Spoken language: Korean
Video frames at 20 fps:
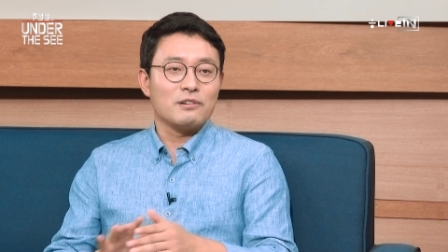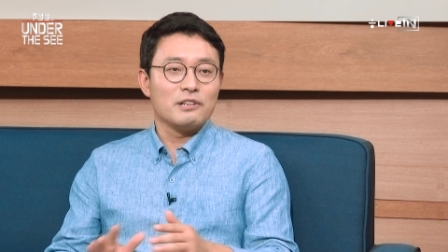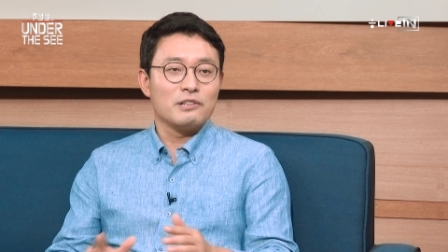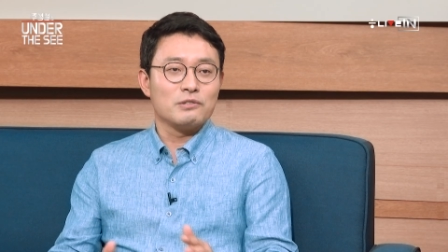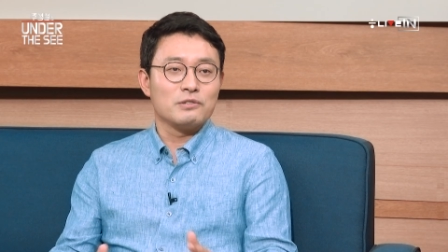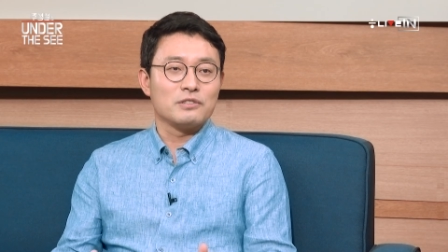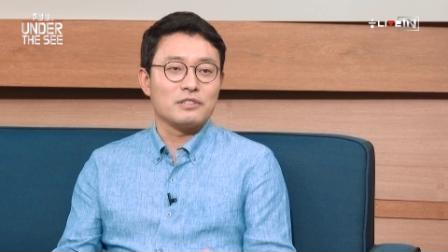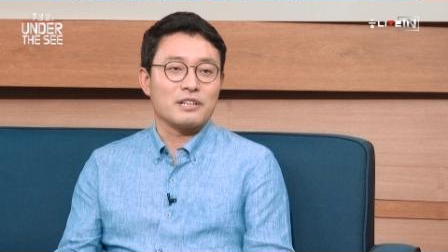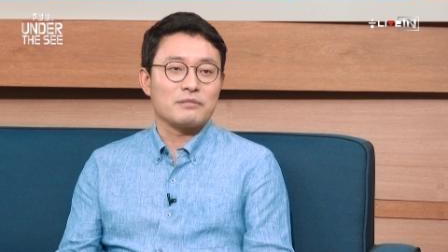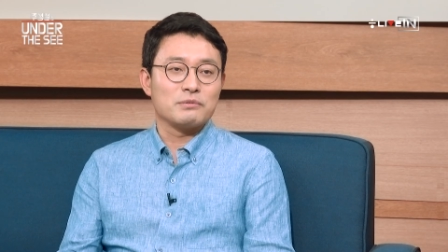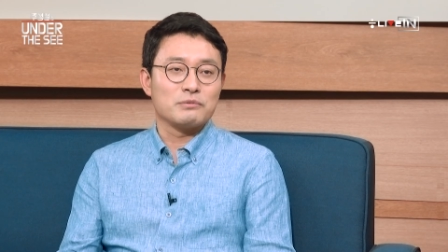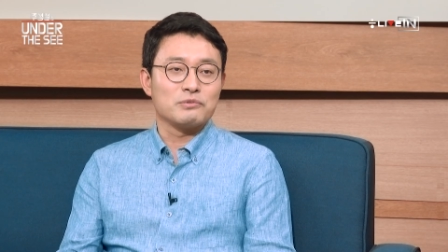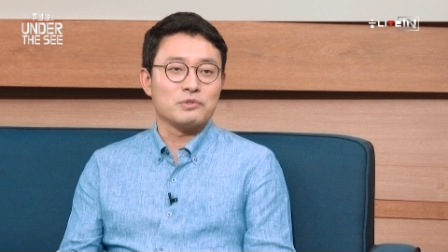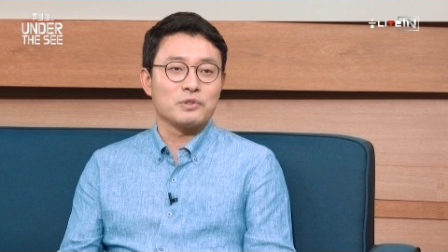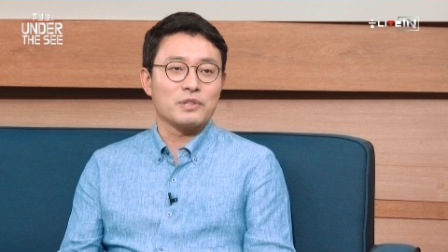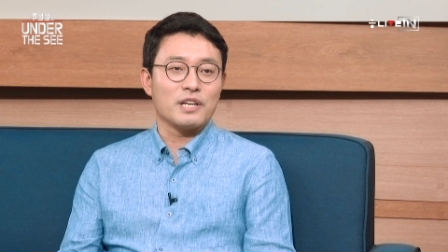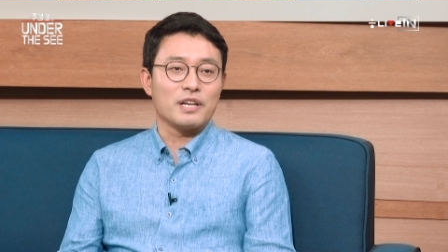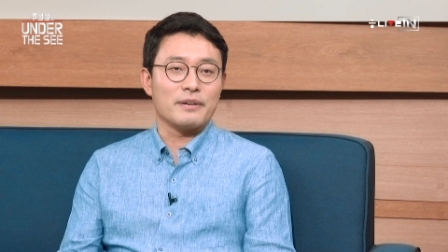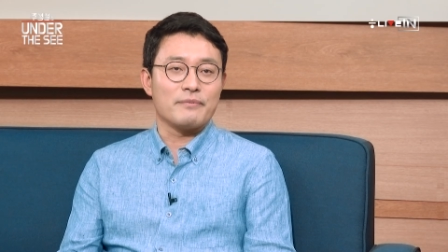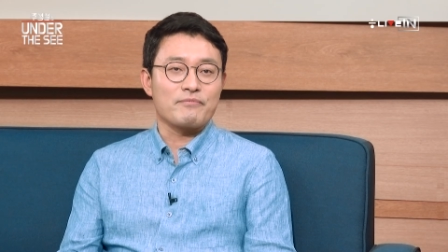헐리우드 작품
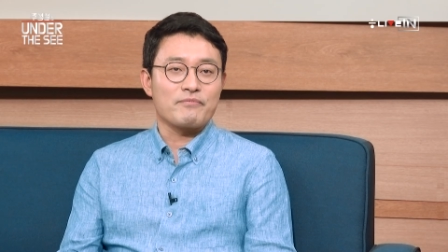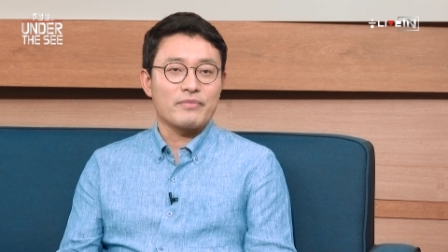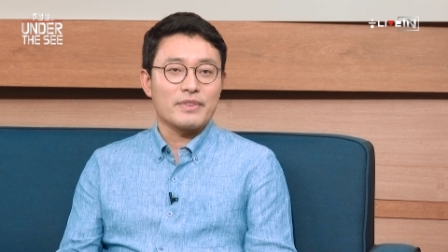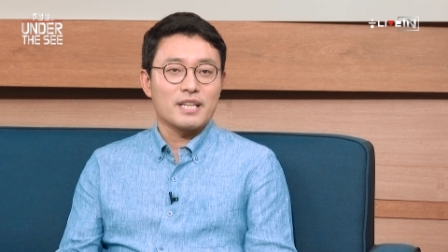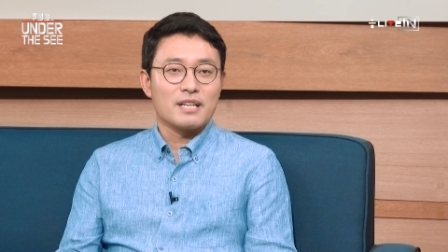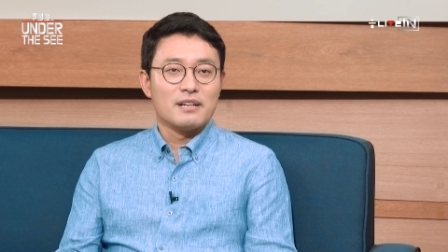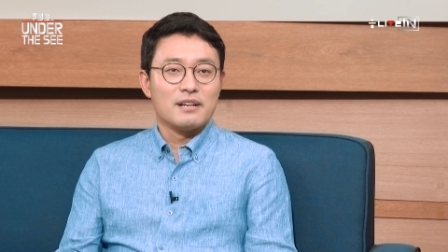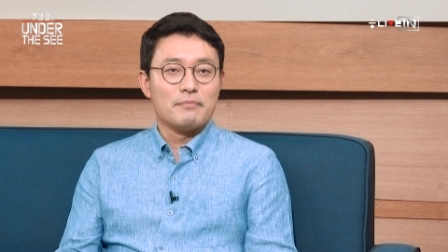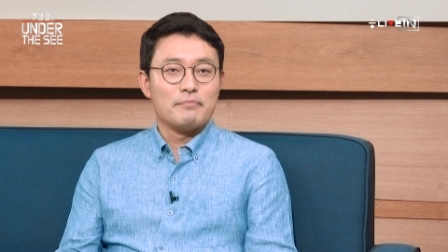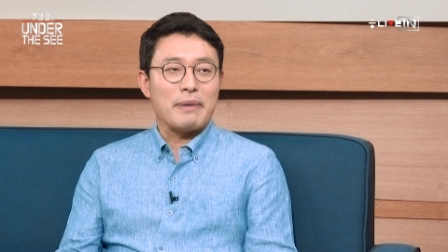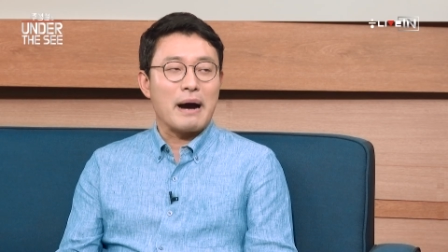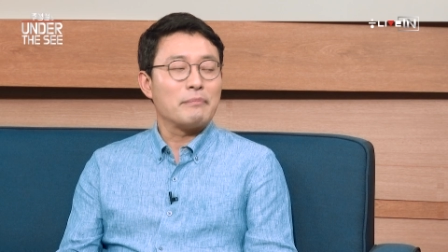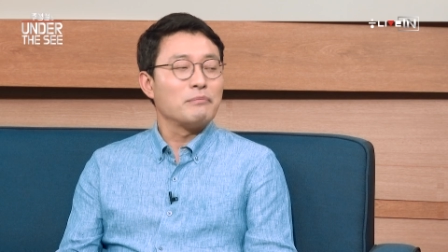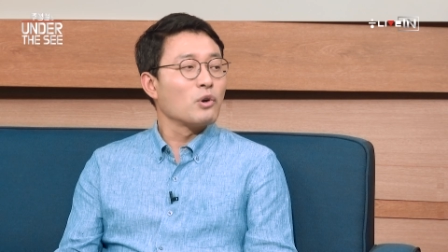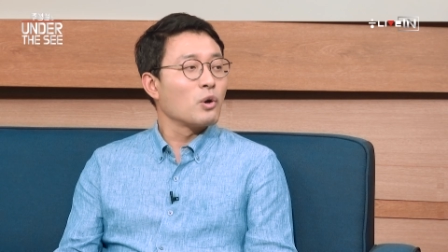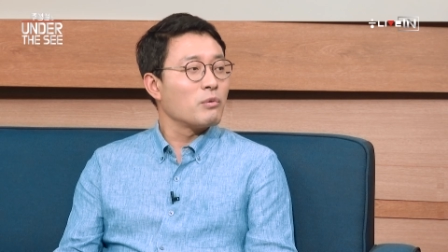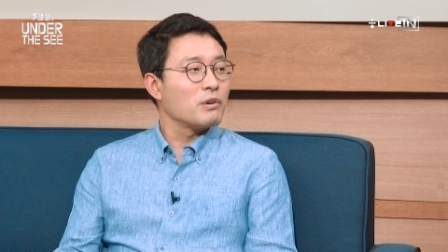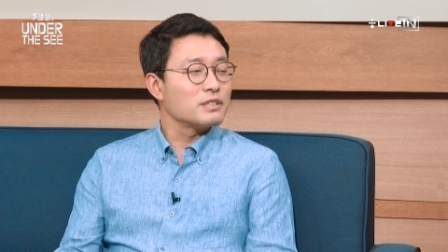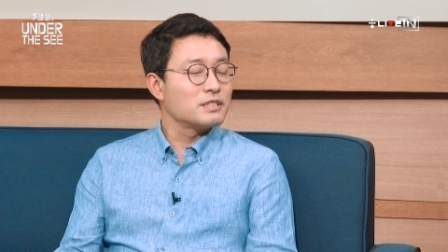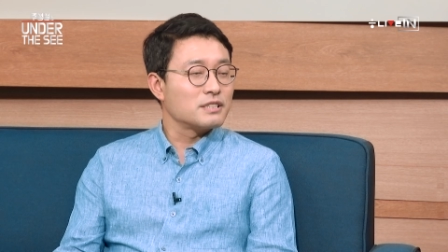중에
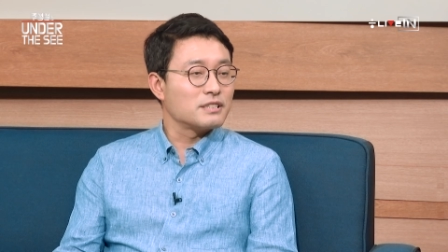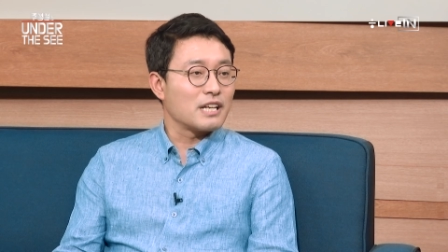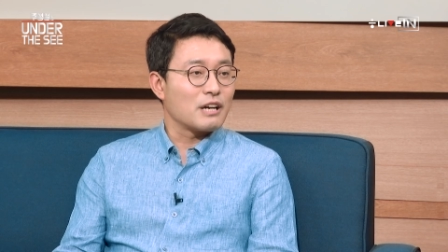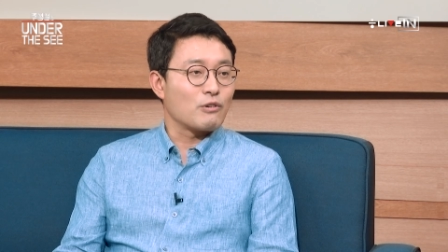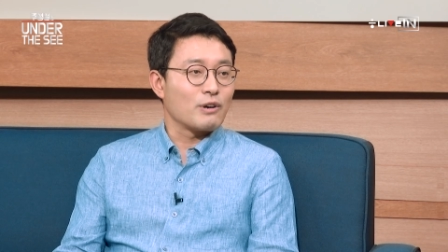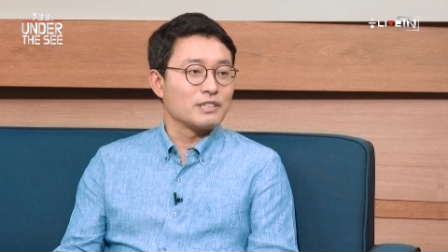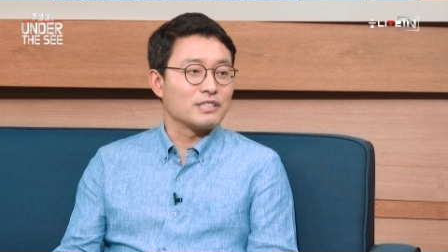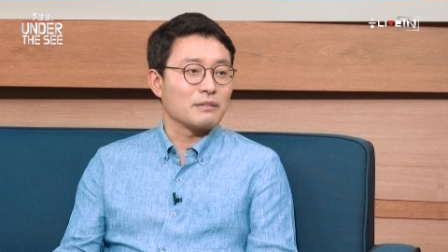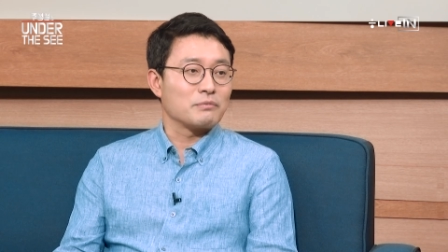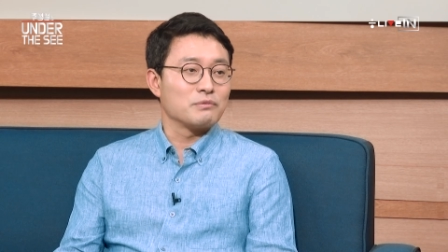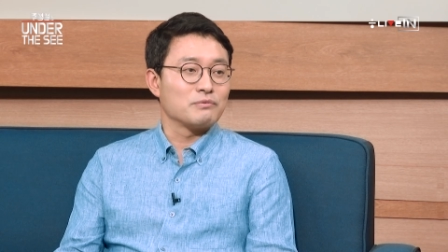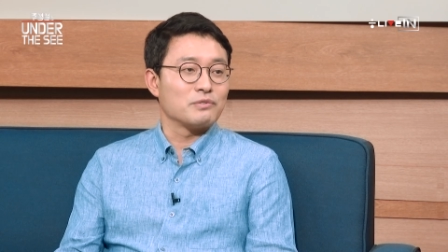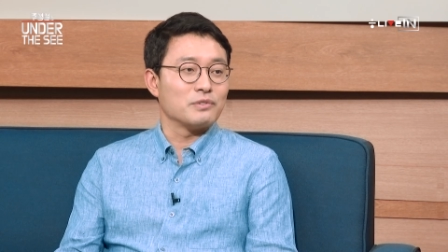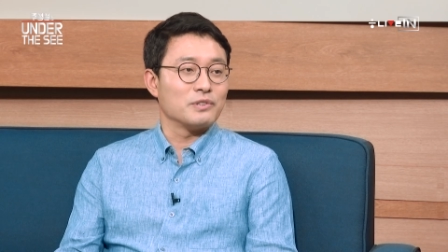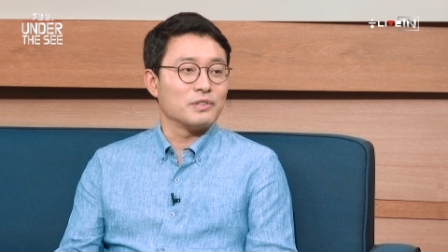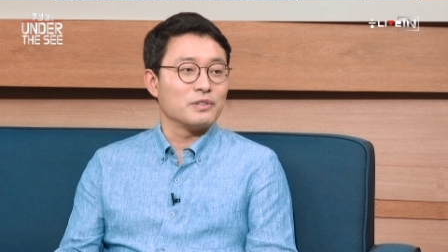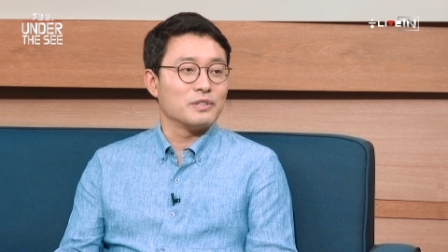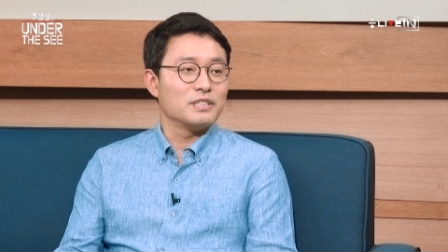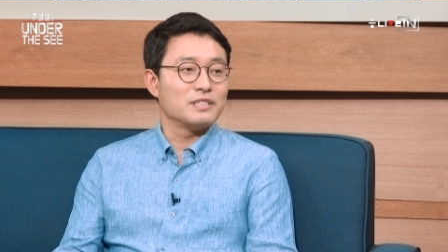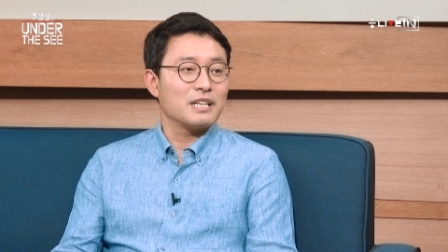밥 로버츠라고 한 작품인데요.